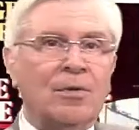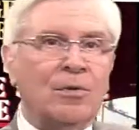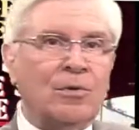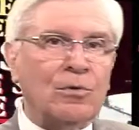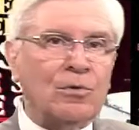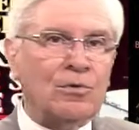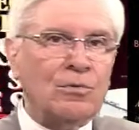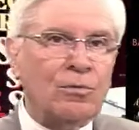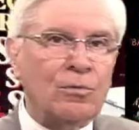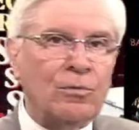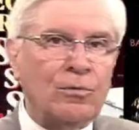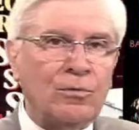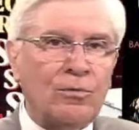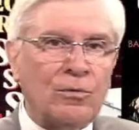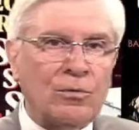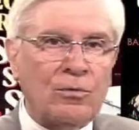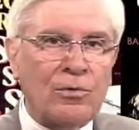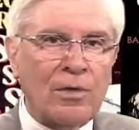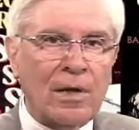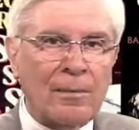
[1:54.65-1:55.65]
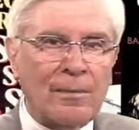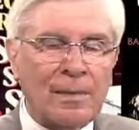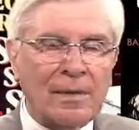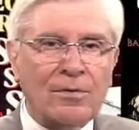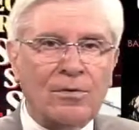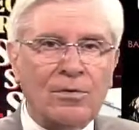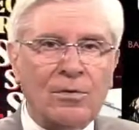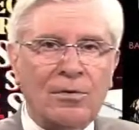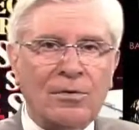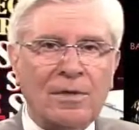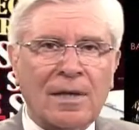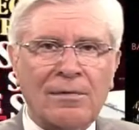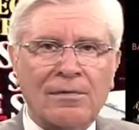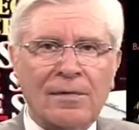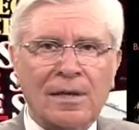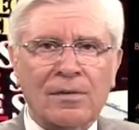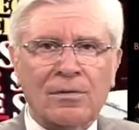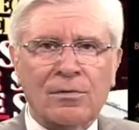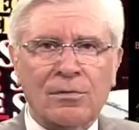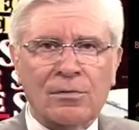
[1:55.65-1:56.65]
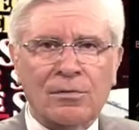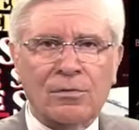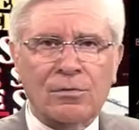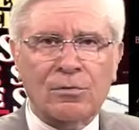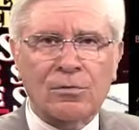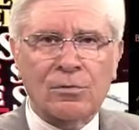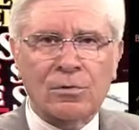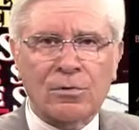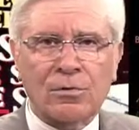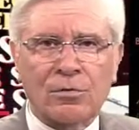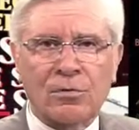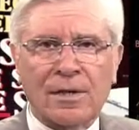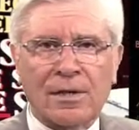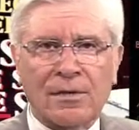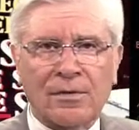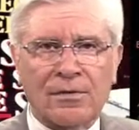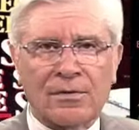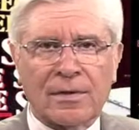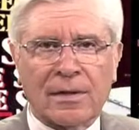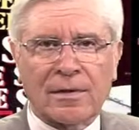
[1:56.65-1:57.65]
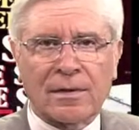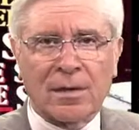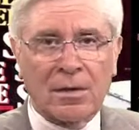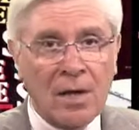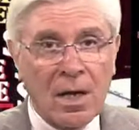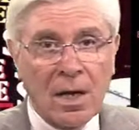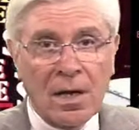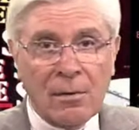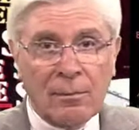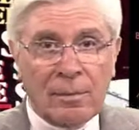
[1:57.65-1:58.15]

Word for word: que le souffle de la passion traverse sous le soleil de Satan,